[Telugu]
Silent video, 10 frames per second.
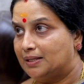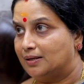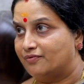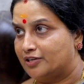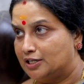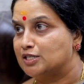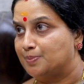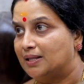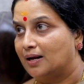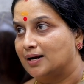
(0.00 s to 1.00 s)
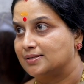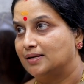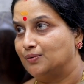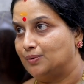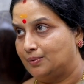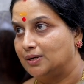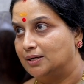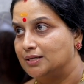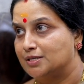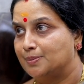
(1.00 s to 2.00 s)
మీద ఫ్రెండ్స్ మీద రాశాను
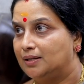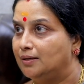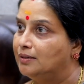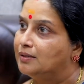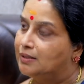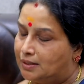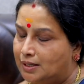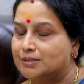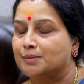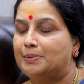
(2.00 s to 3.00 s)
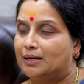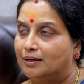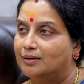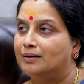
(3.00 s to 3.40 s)
గర్ల్స్ మీద ఇట్స్ అ బిగ్